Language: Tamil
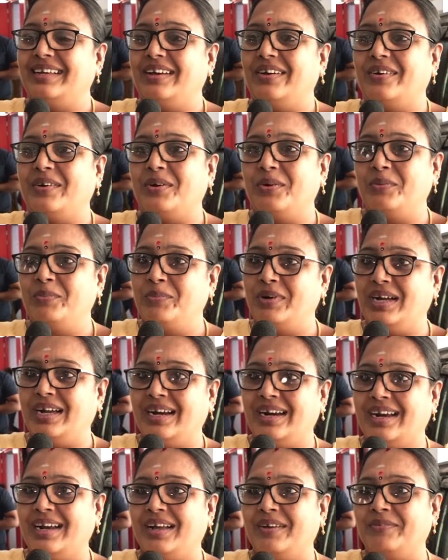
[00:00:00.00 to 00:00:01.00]
அவர் ரொம்ப
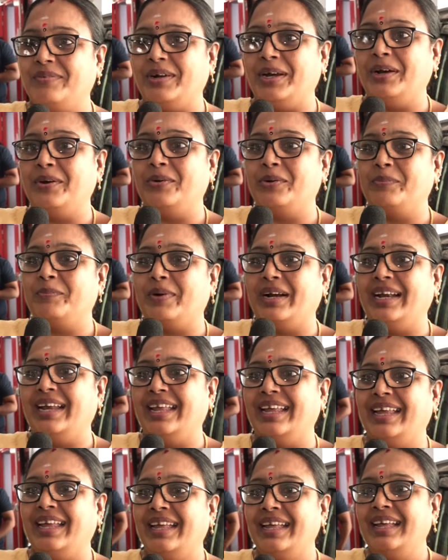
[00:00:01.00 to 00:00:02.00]
அழகாக ஃபைண்ட் அவுட் பண்ணி